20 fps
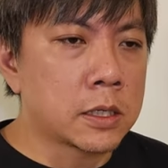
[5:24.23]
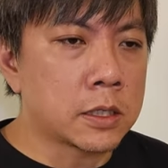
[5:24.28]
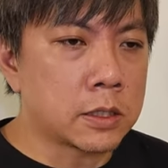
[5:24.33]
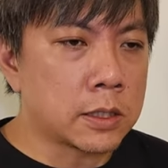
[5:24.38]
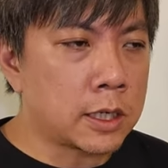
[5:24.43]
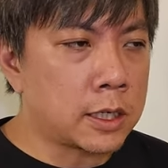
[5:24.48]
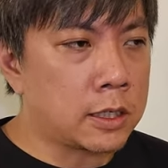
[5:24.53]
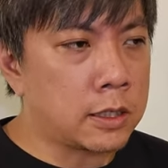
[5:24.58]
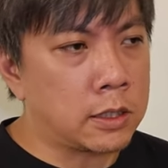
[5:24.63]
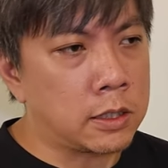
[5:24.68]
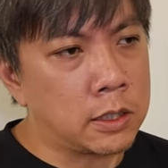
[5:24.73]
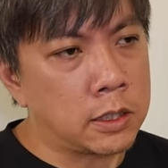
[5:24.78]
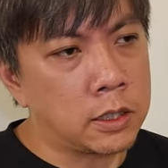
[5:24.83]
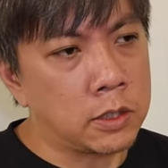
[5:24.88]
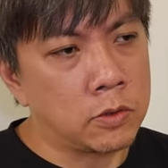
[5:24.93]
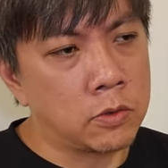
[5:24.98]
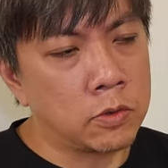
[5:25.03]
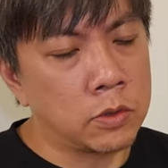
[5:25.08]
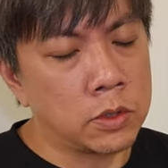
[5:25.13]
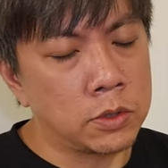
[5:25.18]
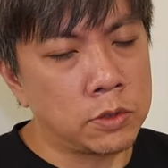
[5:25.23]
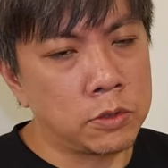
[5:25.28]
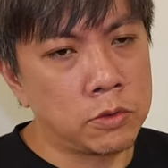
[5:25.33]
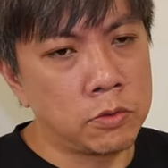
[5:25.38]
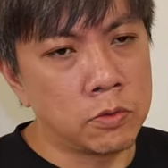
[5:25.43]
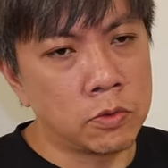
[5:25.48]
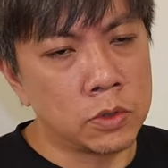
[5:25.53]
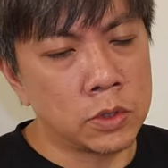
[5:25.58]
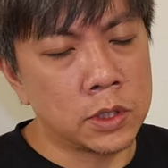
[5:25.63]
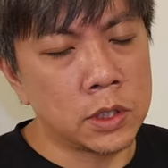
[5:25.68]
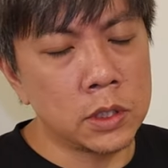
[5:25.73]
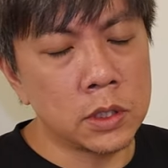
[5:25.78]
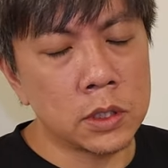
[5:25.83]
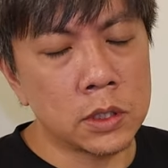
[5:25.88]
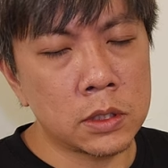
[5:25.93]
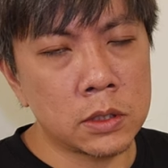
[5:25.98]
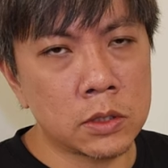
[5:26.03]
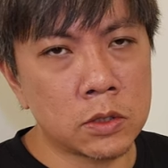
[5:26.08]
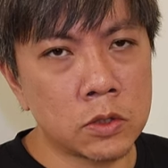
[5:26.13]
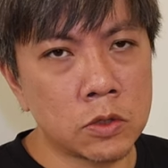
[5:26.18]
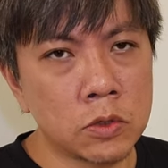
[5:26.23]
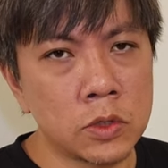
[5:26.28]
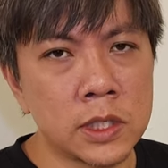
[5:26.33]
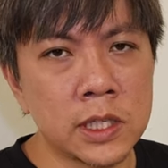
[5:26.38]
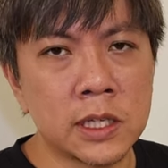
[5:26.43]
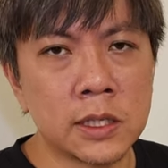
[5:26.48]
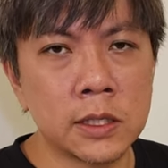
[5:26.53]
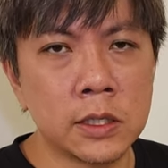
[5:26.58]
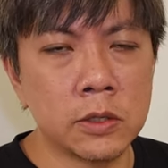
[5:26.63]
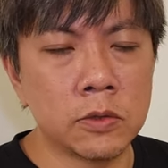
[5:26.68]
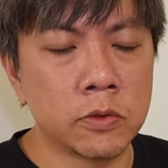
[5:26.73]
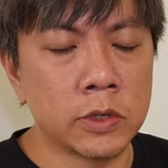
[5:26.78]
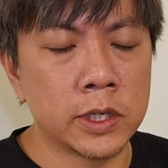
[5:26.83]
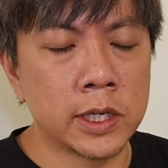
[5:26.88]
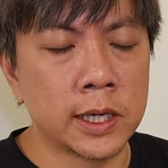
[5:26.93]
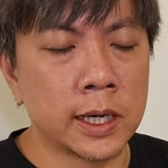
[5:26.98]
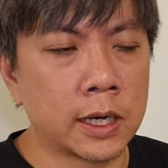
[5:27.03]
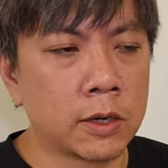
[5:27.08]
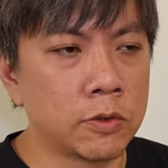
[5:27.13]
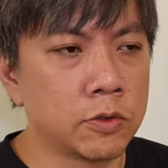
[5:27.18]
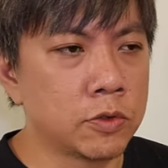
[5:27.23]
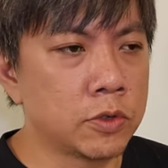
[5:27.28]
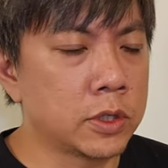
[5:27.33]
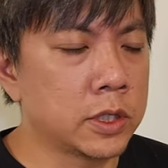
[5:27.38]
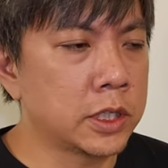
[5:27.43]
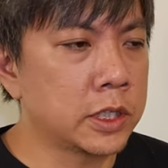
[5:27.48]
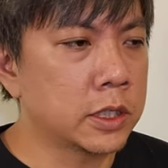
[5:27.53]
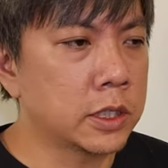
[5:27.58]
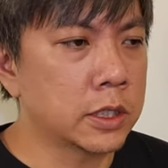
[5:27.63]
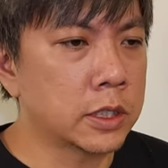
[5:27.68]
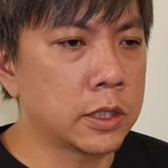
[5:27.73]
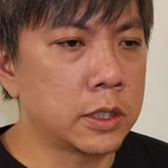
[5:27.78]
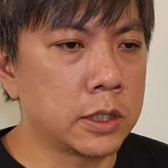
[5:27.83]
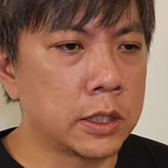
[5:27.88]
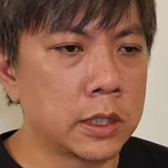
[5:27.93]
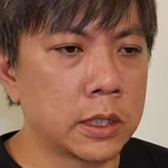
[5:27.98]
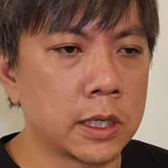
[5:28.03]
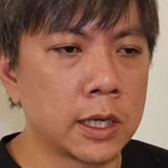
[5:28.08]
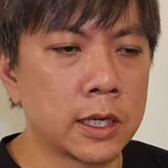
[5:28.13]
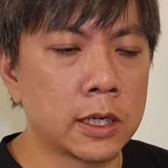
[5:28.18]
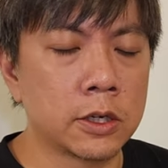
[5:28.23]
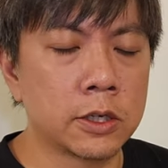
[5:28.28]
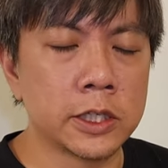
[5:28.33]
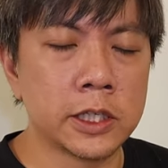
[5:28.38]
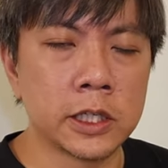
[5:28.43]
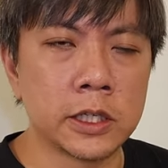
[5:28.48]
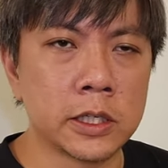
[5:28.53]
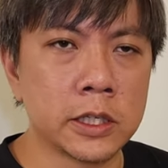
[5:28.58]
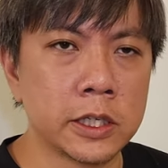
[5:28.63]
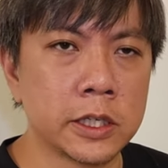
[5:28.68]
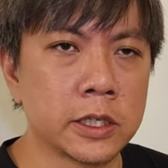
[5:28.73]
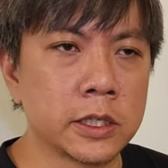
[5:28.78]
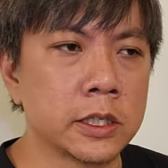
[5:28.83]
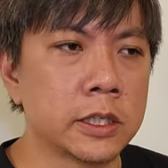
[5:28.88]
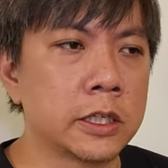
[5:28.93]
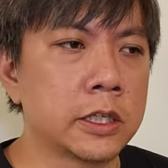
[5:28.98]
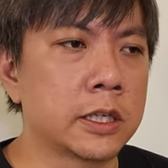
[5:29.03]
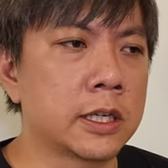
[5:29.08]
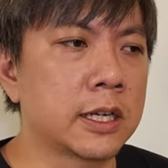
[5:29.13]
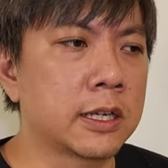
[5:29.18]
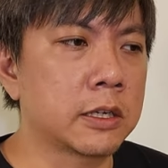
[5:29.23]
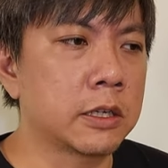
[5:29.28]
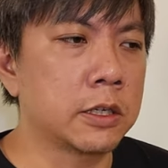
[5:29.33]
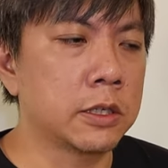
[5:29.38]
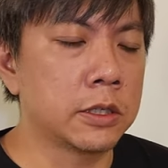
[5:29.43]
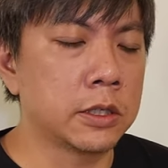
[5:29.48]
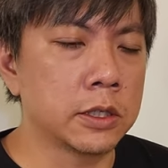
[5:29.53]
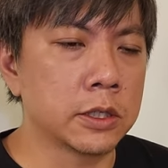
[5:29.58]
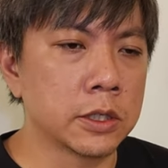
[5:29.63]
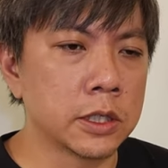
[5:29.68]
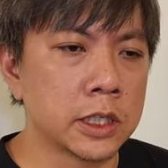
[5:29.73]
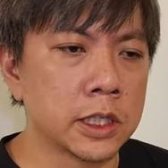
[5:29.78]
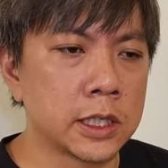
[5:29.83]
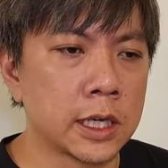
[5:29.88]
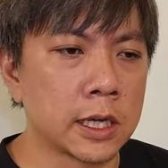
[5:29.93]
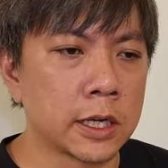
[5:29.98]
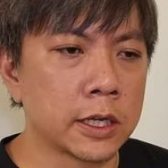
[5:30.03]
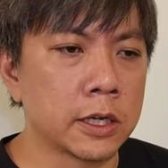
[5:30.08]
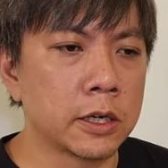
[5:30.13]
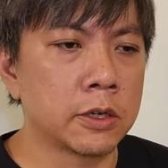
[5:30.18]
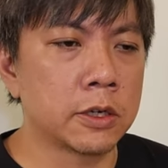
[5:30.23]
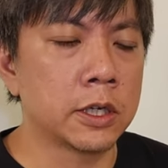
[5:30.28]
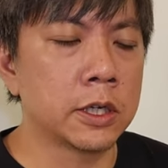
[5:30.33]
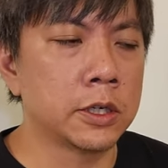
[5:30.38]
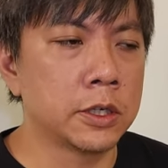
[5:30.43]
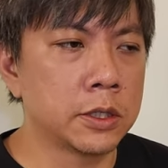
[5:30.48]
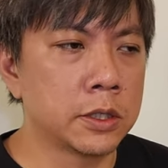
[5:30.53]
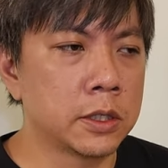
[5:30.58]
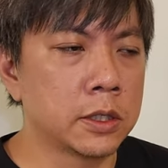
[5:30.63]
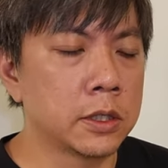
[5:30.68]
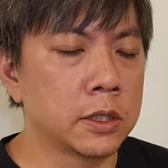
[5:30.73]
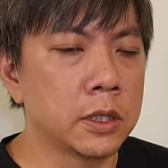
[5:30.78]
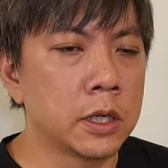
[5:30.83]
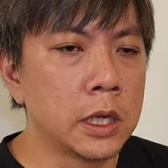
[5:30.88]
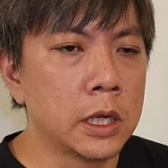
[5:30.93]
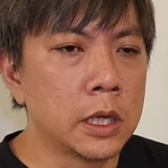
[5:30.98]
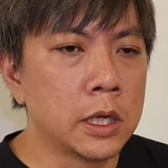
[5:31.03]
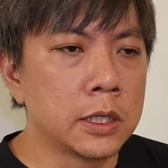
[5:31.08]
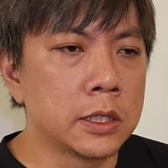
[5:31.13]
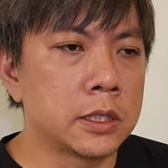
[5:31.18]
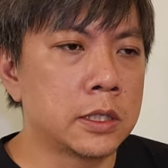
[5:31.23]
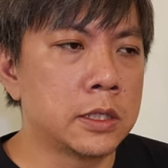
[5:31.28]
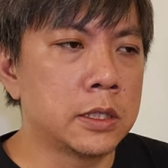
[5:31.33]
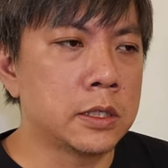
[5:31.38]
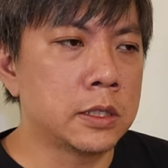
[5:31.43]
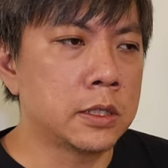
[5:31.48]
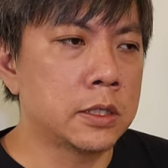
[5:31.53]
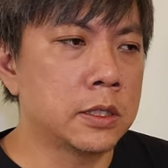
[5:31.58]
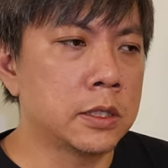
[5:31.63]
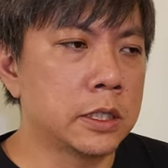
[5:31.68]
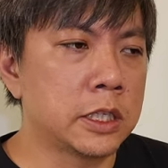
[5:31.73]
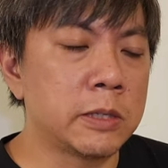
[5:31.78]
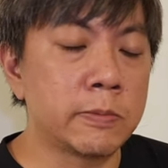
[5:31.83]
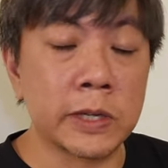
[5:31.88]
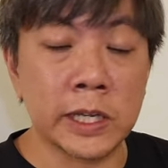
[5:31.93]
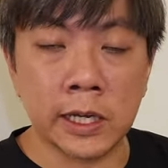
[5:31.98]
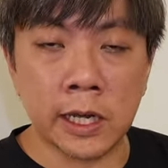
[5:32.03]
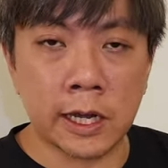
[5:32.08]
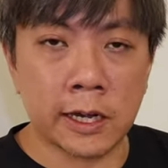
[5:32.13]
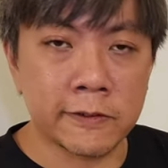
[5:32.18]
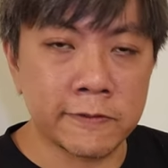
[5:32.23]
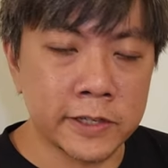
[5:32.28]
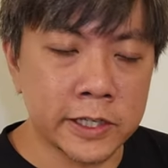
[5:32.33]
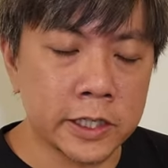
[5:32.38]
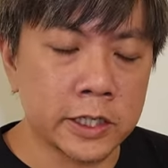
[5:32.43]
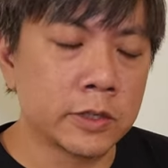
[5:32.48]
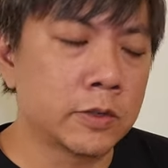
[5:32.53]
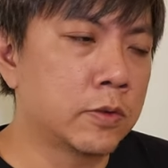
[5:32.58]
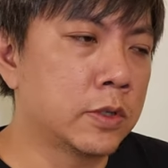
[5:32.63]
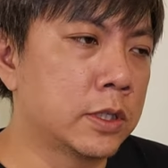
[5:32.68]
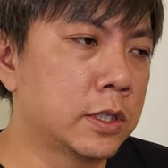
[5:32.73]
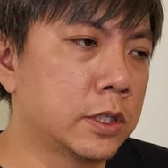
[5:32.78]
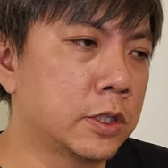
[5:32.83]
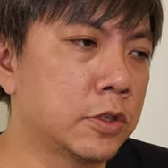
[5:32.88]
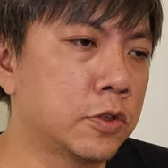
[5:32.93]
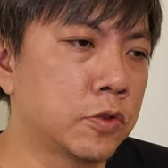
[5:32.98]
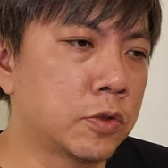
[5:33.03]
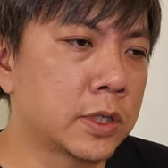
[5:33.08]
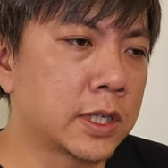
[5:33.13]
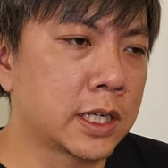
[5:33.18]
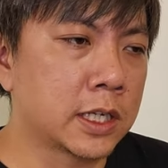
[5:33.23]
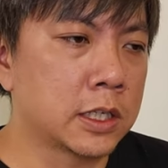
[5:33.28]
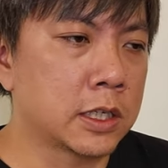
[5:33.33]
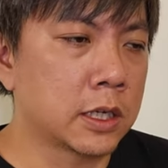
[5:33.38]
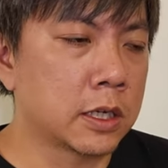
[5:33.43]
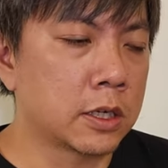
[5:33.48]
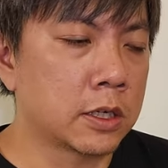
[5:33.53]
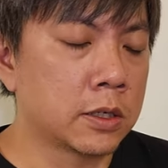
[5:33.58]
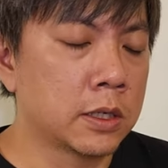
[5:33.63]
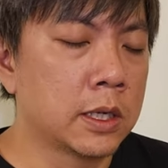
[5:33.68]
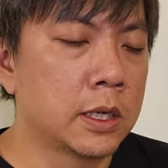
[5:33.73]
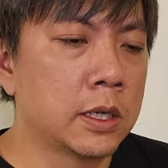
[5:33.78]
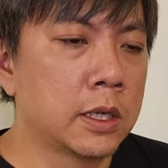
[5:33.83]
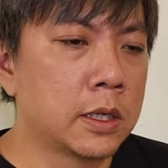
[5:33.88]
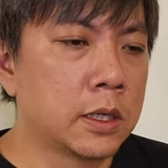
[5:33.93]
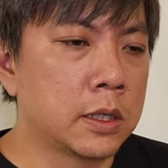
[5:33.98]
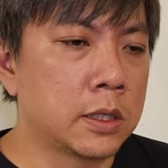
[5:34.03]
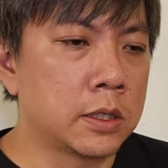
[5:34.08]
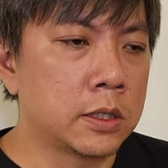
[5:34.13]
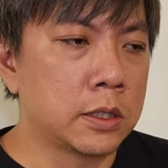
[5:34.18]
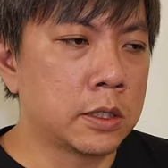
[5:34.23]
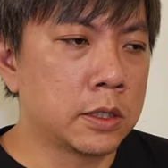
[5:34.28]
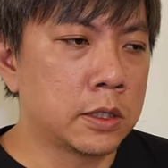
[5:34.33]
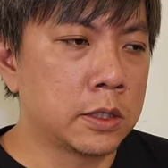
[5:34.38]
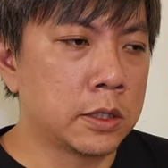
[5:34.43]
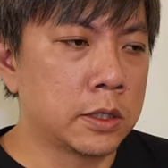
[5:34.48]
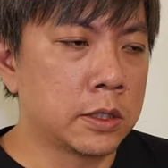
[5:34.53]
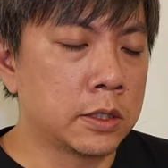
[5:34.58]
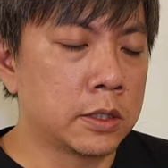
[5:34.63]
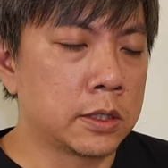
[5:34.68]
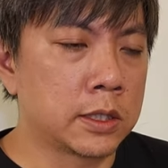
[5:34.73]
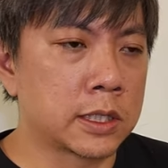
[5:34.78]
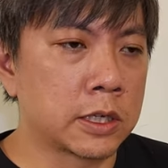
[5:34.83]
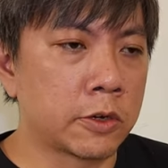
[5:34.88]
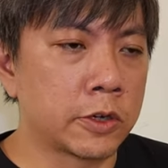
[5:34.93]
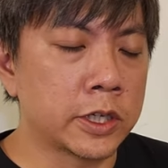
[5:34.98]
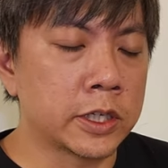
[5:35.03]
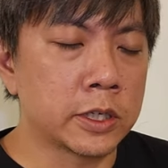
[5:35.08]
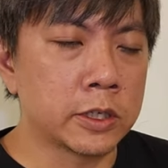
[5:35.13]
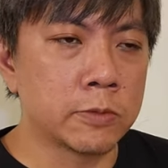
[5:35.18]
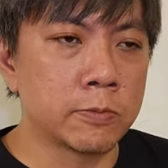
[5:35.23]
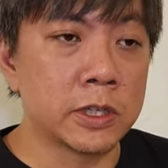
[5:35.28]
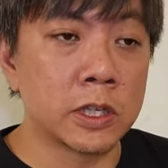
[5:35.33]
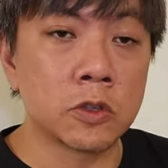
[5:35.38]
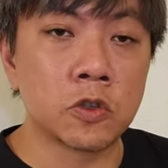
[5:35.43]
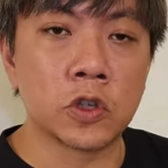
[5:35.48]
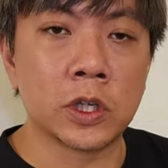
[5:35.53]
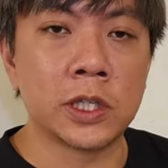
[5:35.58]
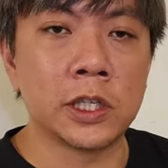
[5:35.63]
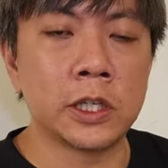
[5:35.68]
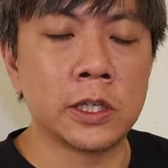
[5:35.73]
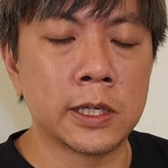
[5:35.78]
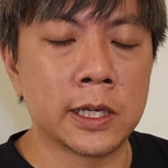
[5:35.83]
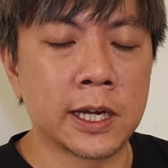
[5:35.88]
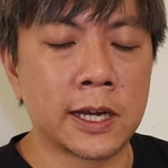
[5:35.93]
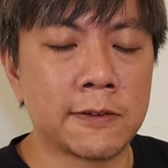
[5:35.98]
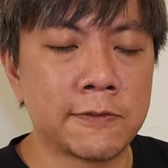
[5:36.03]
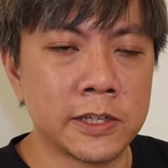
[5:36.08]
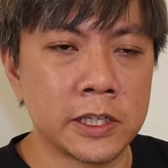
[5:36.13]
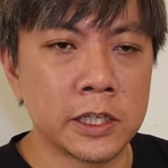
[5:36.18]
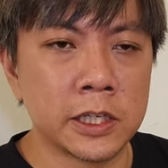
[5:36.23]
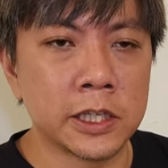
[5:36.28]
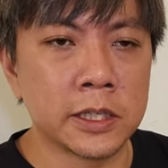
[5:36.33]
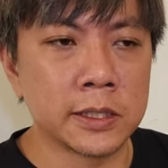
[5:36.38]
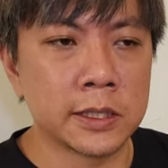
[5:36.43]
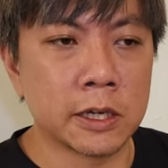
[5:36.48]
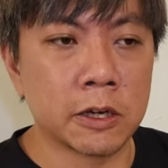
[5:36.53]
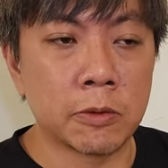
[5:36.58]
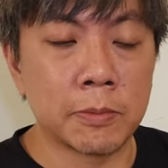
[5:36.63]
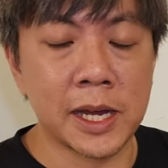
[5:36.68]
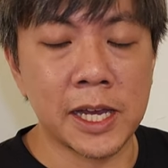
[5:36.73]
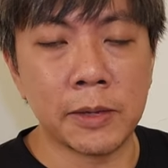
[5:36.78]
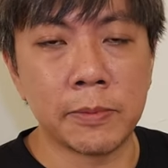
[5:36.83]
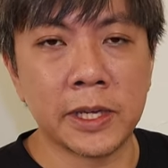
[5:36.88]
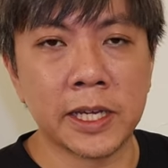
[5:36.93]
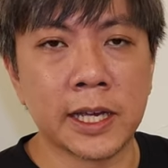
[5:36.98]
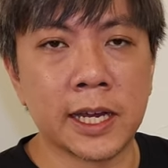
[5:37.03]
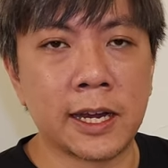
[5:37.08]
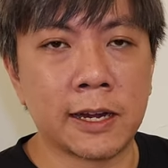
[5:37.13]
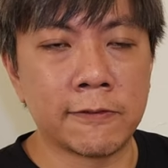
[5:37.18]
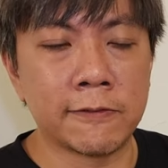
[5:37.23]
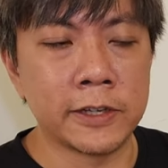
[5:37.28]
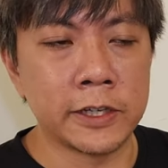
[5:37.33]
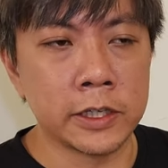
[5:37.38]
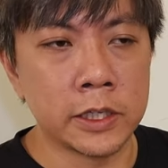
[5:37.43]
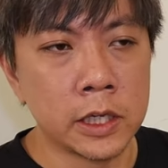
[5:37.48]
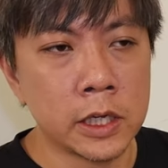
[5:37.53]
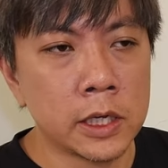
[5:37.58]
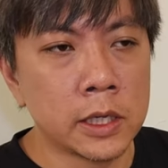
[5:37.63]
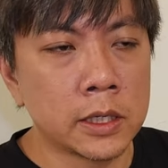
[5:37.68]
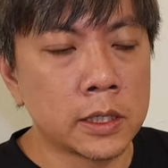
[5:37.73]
那我我是。都这样认为啦。我觉得一个客人来到一间店里，他可能想要喝的是一杯咖啡，或者是说他想要呃找一个比较专业的咖啡店，然后买一杯咖啡。